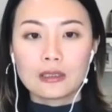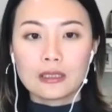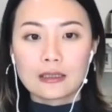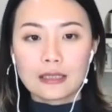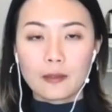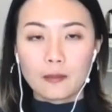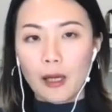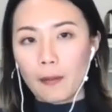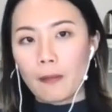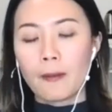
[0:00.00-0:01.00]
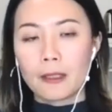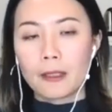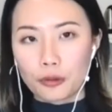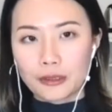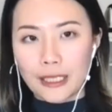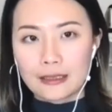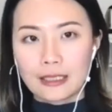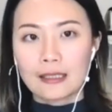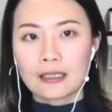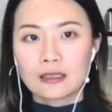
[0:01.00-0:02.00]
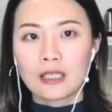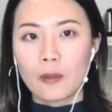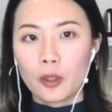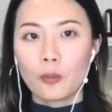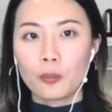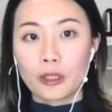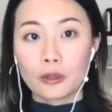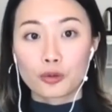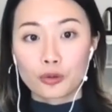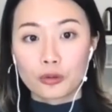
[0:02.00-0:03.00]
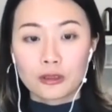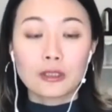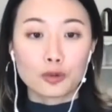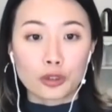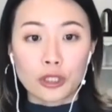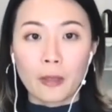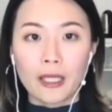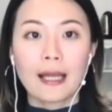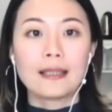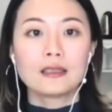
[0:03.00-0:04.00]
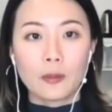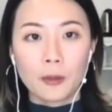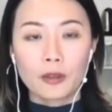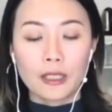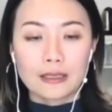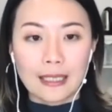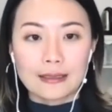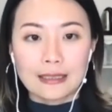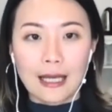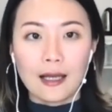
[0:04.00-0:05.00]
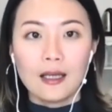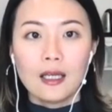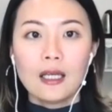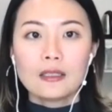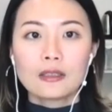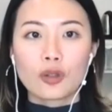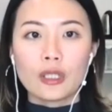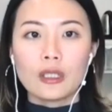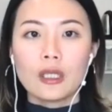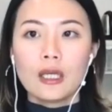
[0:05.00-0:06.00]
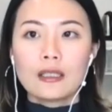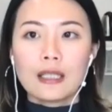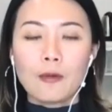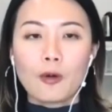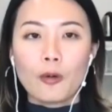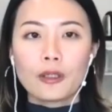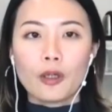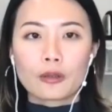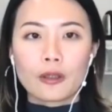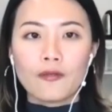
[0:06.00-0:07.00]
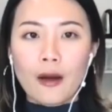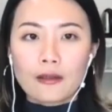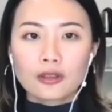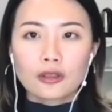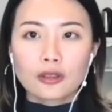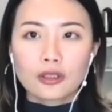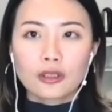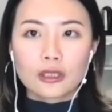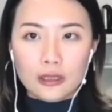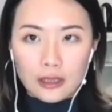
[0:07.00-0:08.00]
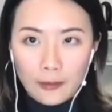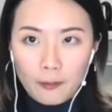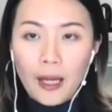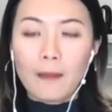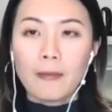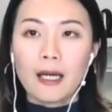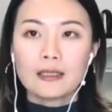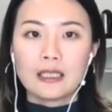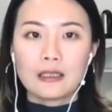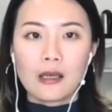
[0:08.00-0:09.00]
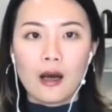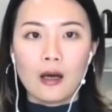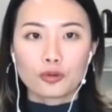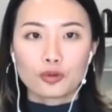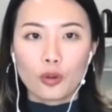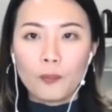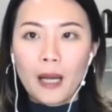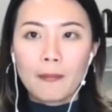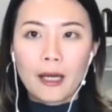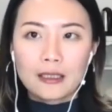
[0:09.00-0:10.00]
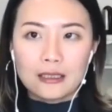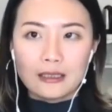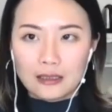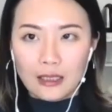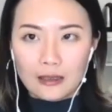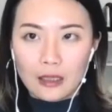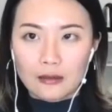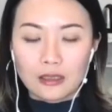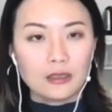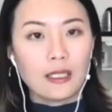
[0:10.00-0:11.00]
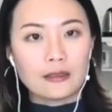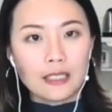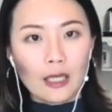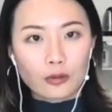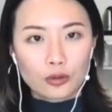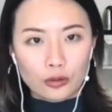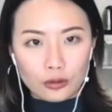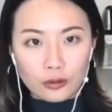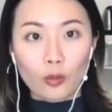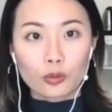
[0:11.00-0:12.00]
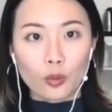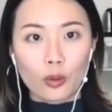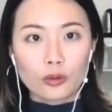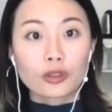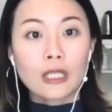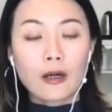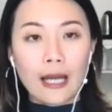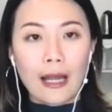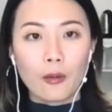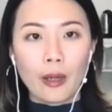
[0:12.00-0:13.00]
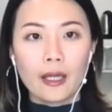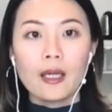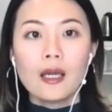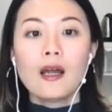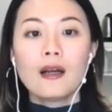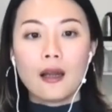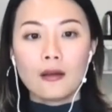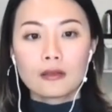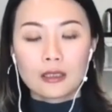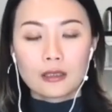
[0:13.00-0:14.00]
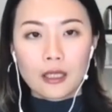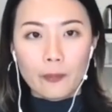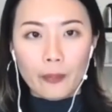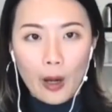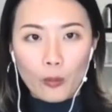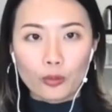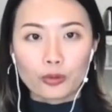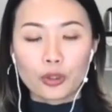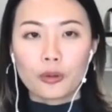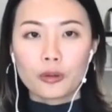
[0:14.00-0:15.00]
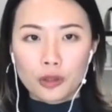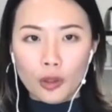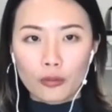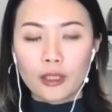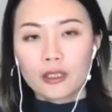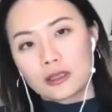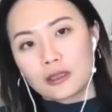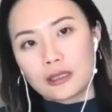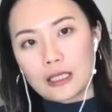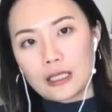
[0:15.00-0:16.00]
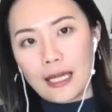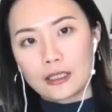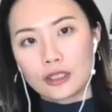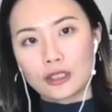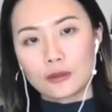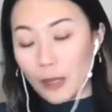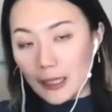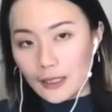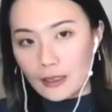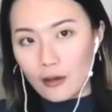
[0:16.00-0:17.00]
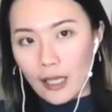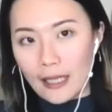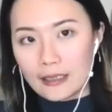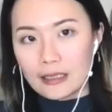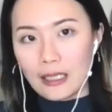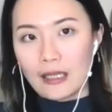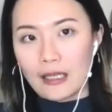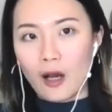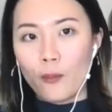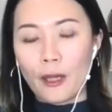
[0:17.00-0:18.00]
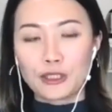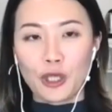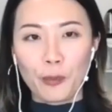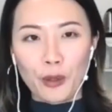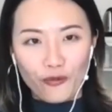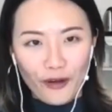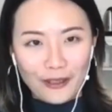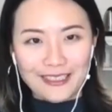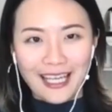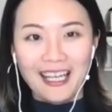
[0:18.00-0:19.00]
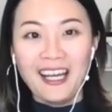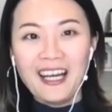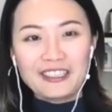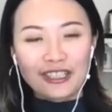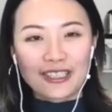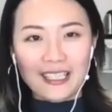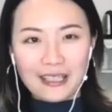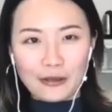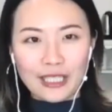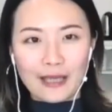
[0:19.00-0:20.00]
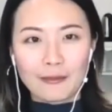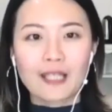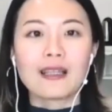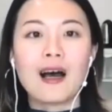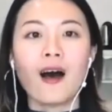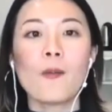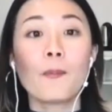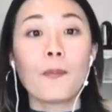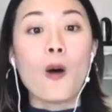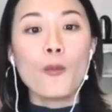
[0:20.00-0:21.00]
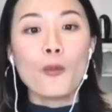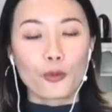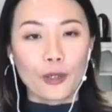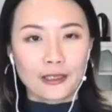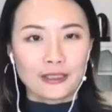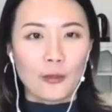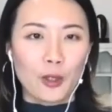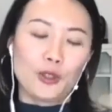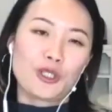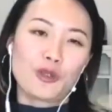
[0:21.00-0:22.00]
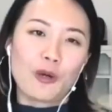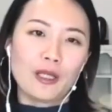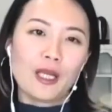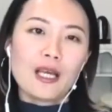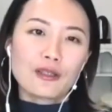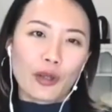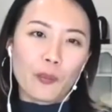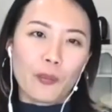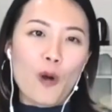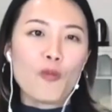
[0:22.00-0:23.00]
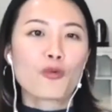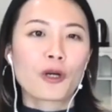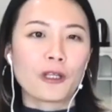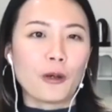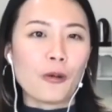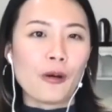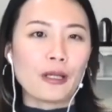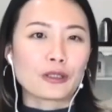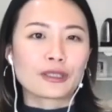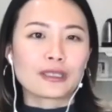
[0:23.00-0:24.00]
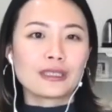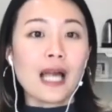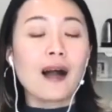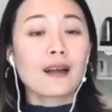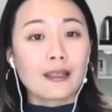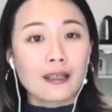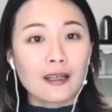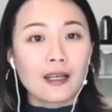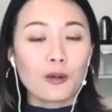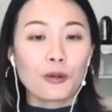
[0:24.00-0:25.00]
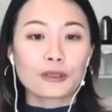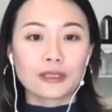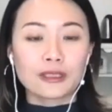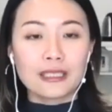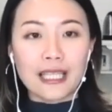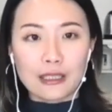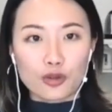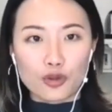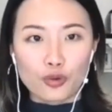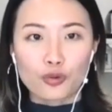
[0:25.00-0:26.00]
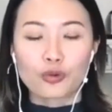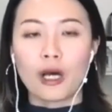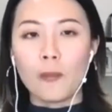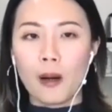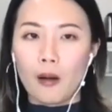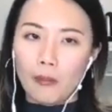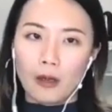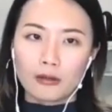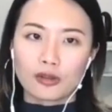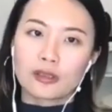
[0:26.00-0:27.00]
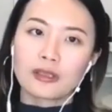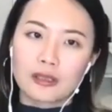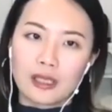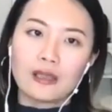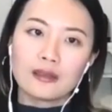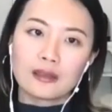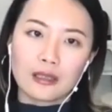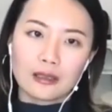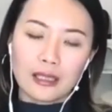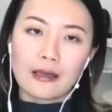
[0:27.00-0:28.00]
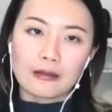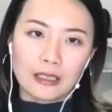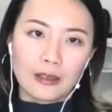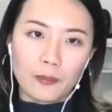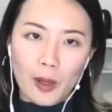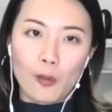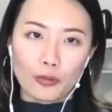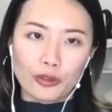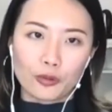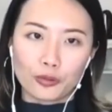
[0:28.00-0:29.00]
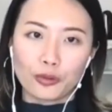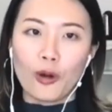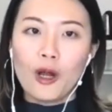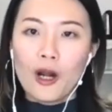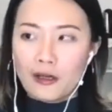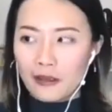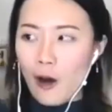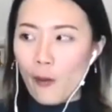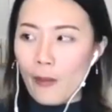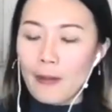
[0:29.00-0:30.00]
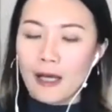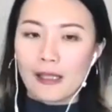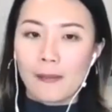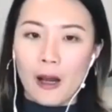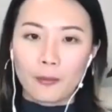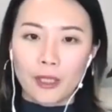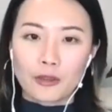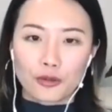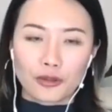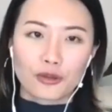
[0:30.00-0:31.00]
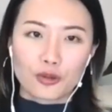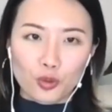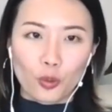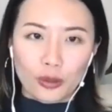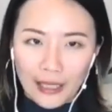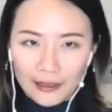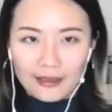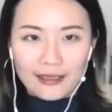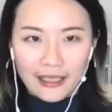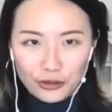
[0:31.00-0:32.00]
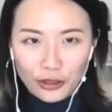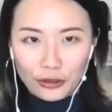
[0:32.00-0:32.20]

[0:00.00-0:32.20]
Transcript: 现在的爸爸妈妈都在家，但是小朋友不能，学校没开，小朋友也在家，所以他们会有的方式是跟爸妈协调好，说爸妈你几点到几点要。工作就是要开会，然后呢，那个保姆就从那个时间开始把电脑开起来，然后把小朋友放在这个电脑前面，然后保姆跟小朋友一起玩，所以保姆可能会就是唱歌或者是念书，然后宝宝就是跟着电脑前的保姆一起互动，然后妈妈在旁边就是做她的电脑上